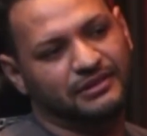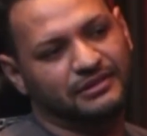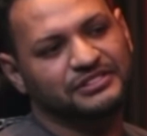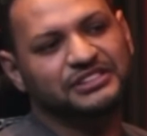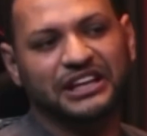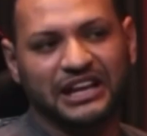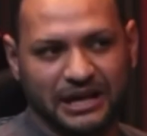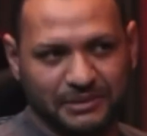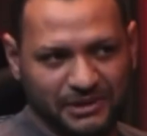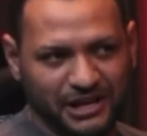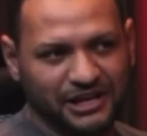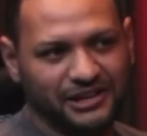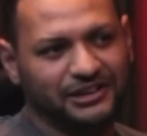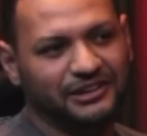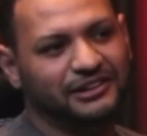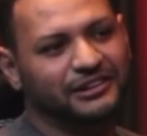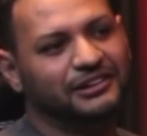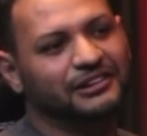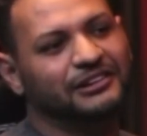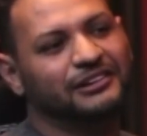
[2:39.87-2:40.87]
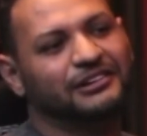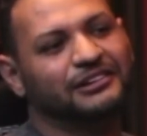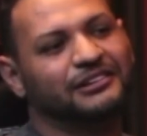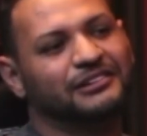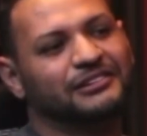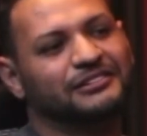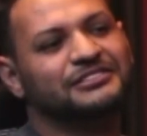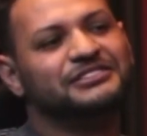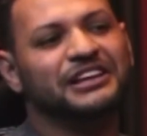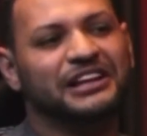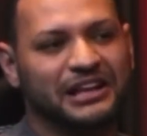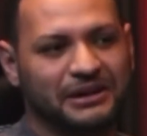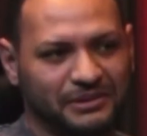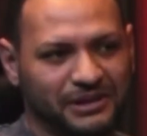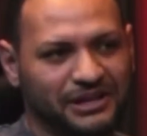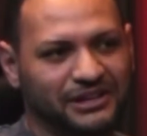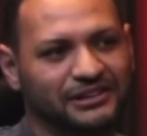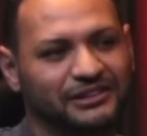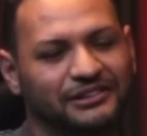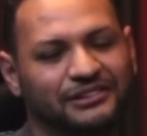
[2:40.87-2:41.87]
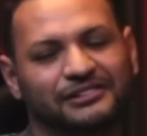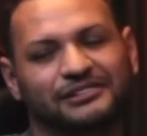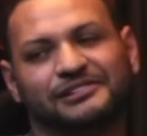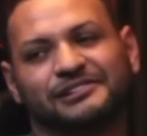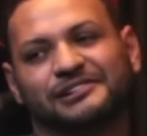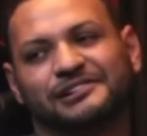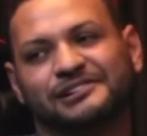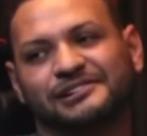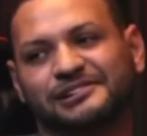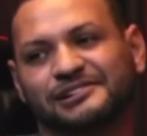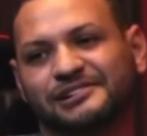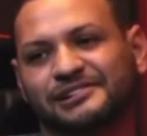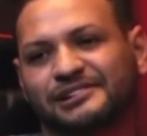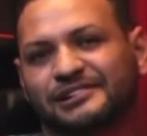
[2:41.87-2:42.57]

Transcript: Você lembra? Muita dor. Você lembra? Uhum.